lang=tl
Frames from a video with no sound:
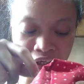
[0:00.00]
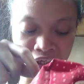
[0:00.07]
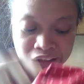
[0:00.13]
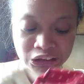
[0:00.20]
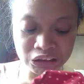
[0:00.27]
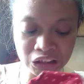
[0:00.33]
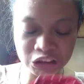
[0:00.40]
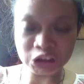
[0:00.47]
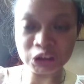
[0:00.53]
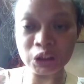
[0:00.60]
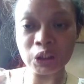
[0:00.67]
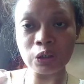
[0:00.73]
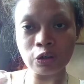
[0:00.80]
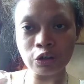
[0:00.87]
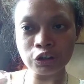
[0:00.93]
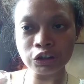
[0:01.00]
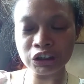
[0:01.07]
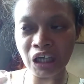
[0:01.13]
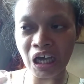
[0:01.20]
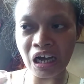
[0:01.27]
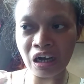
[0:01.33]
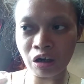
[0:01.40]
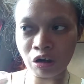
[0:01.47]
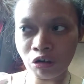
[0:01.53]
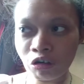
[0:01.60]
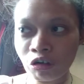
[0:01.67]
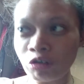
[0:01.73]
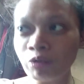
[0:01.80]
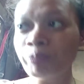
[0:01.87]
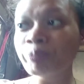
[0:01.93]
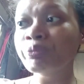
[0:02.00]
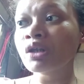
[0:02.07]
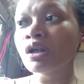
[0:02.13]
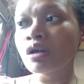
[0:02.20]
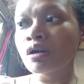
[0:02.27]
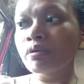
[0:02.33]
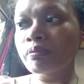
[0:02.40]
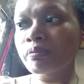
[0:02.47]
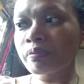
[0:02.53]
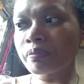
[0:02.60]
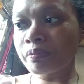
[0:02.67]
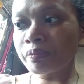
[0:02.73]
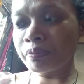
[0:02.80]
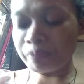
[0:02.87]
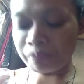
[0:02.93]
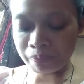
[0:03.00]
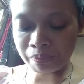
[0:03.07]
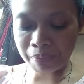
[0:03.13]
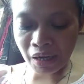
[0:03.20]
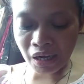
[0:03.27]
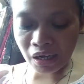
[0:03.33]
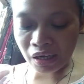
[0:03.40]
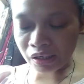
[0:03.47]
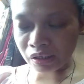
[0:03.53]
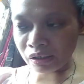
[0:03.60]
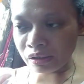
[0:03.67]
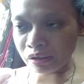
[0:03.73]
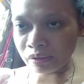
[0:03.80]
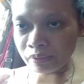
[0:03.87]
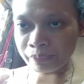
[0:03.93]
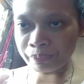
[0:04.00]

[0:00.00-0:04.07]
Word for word: Eh, brush. Ayun, sige tawag ani. Basta mo na to.